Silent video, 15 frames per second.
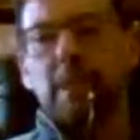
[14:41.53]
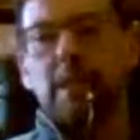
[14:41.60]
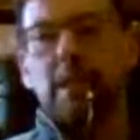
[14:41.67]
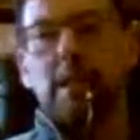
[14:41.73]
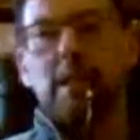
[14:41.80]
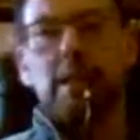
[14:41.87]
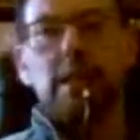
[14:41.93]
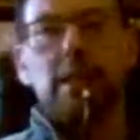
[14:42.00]

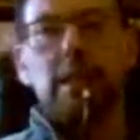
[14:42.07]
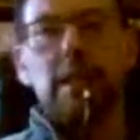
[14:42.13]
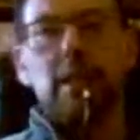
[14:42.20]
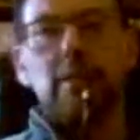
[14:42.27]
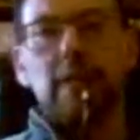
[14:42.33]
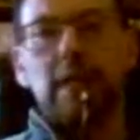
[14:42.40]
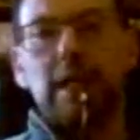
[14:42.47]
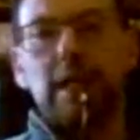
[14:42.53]
e
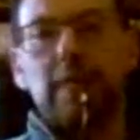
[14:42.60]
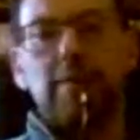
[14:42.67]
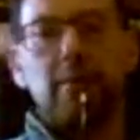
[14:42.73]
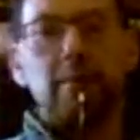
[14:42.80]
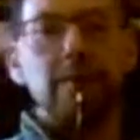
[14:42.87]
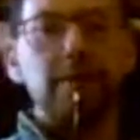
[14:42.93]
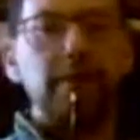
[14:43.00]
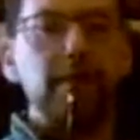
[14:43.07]
allora la
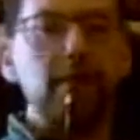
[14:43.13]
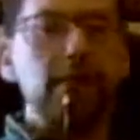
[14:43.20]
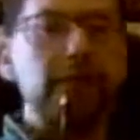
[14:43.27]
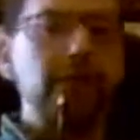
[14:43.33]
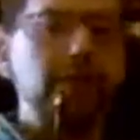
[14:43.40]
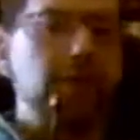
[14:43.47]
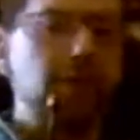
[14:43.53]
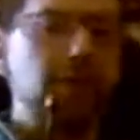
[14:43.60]
prossima
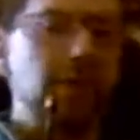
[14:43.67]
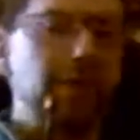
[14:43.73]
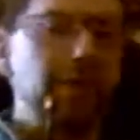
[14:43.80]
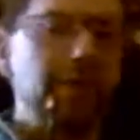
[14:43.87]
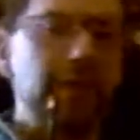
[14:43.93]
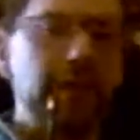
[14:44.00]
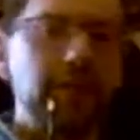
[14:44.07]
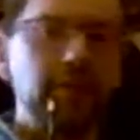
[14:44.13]
volta però
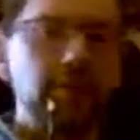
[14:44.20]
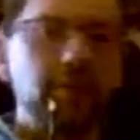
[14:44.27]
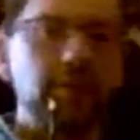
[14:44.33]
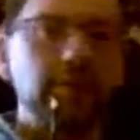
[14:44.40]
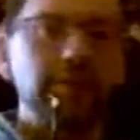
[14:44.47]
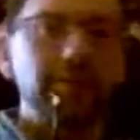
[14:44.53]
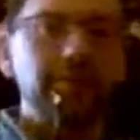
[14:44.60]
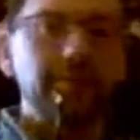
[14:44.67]
mi
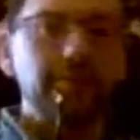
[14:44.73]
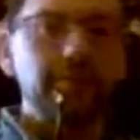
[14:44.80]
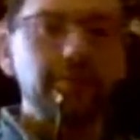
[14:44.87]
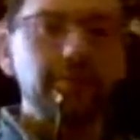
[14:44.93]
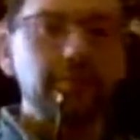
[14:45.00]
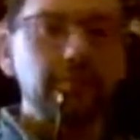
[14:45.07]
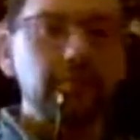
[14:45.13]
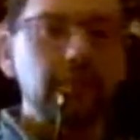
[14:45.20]
faccio
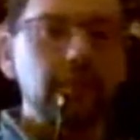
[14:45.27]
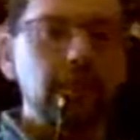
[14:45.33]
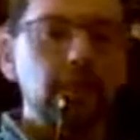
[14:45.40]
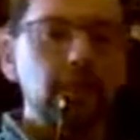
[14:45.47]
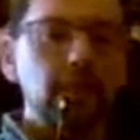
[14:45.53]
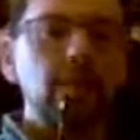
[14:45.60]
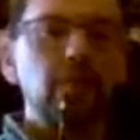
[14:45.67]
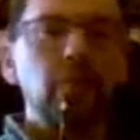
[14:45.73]

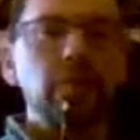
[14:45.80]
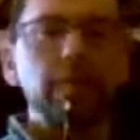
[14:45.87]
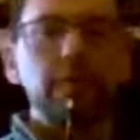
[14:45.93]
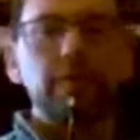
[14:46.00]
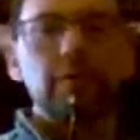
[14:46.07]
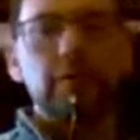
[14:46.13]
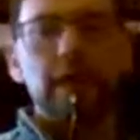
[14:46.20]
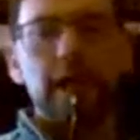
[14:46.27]
un
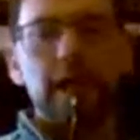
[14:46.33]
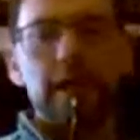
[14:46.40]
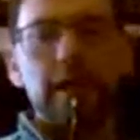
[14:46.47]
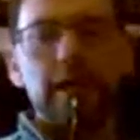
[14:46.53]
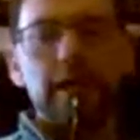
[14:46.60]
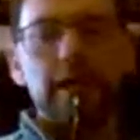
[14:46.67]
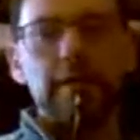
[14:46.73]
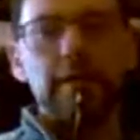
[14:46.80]

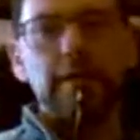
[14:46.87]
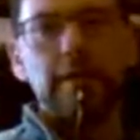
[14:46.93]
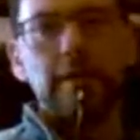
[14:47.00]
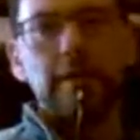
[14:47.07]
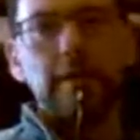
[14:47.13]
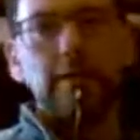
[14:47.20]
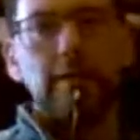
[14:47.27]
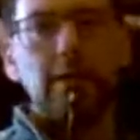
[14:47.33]
multifocale
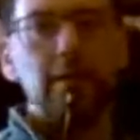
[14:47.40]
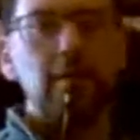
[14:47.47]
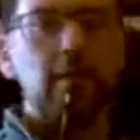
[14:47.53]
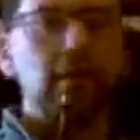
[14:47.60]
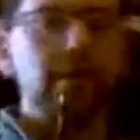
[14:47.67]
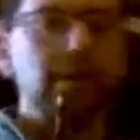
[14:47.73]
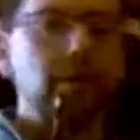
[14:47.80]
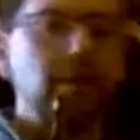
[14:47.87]

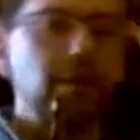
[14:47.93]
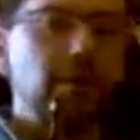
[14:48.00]
sto avendo